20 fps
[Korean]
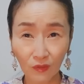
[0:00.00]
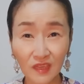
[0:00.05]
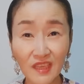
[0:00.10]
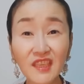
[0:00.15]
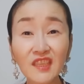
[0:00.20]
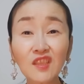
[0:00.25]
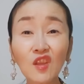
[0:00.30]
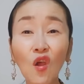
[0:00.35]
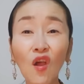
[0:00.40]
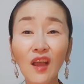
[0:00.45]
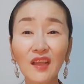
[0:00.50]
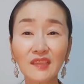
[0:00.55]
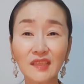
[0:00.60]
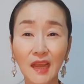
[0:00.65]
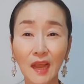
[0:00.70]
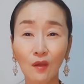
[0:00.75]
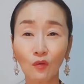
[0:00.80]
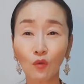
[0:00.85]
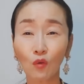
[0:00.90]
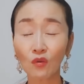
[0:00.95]
인정하지
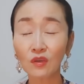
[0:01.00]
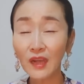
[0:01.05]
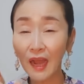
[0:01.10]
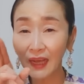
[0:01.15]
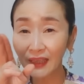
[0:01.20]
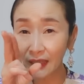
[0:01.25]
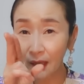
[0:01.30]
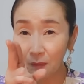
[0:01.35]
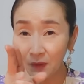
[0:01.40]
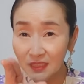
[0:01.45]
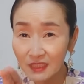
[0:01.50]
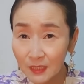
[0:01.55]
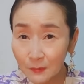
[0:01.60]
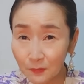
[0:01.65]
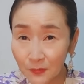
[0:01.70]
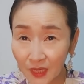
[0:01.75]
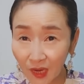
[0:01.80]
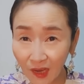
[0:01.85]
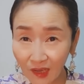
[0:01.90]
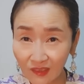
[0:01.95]
않고 그 하나만
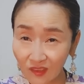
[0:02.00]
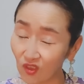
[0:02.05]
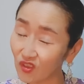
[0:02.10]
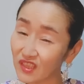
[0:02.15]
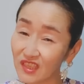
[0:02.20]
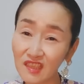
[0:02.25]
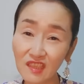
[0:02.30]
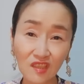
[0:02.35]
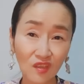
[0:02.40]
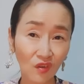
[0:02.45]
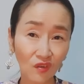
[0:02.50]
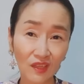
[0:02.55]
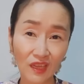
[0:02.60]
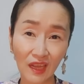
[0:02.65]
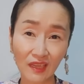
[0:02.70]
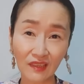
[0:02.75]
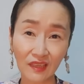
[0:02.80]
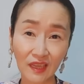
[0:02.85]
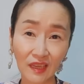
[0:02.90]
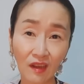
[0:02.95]
집착하는 건 인정이
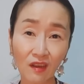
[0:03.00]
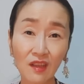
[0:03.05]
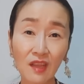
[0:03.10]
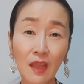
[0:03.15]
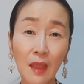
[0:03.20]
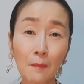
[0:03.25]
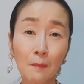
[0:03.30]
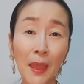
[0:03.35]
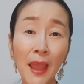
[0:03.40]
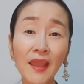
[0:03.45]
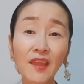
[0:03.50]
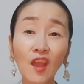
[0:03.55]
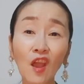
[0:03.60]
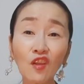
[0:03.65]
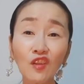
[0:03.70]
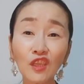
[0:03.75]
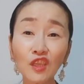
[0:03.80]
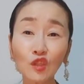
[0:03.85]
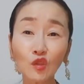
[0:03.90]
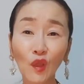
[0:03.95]
아니에요.
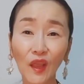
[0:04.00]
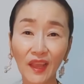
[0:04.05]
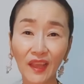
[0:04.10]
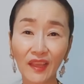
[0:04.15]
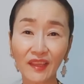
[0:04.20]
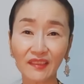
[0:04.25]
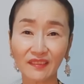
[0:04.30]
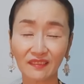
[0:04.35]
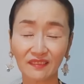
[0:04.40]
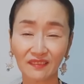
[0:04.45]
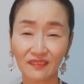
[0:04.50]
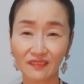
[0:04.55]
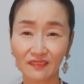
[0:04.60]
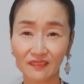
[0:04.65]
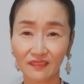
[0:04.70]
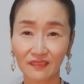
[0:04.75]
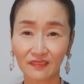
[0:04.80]
배경이 된